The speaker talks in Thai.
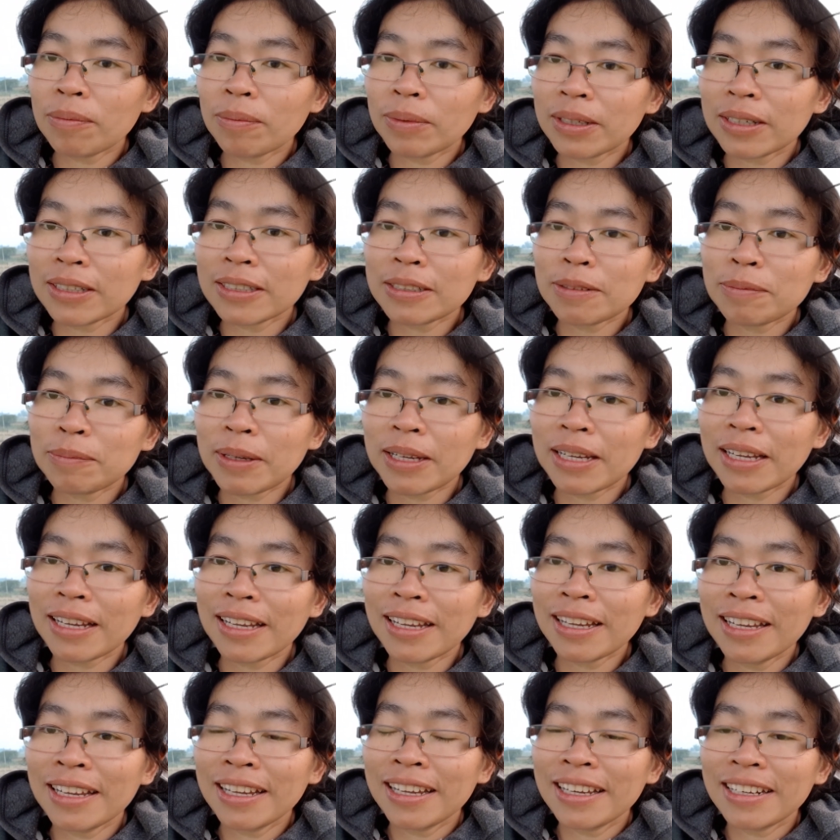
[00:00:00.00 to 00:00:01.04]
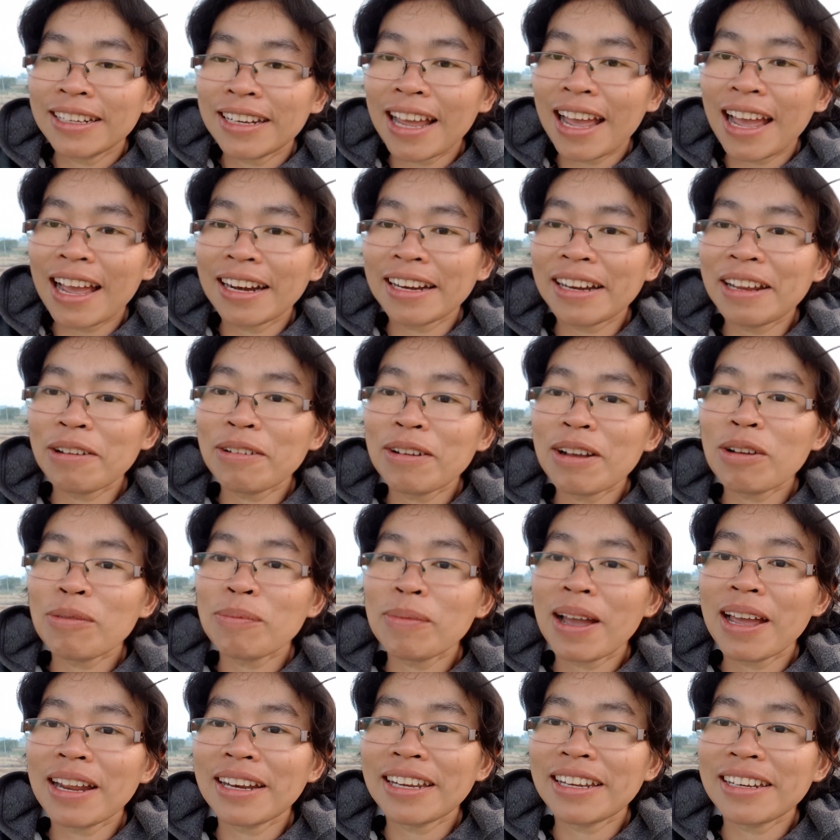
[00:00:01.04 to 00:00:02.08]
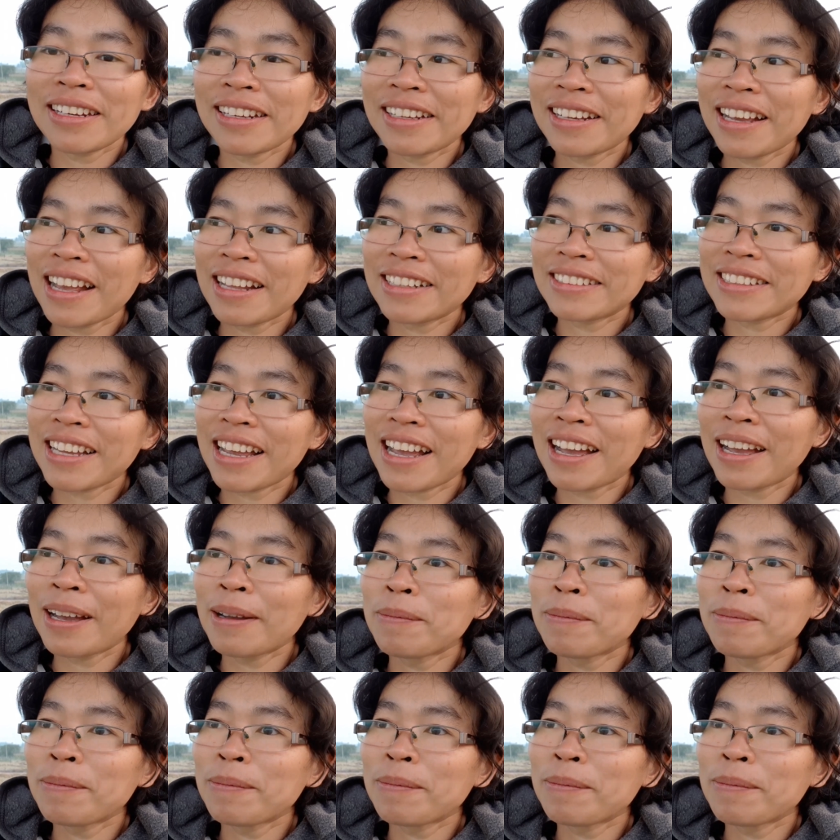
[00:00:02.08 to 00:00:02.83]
มันก็จะมีทางเลี้ยวเข้ามานิดนึงอาจจะ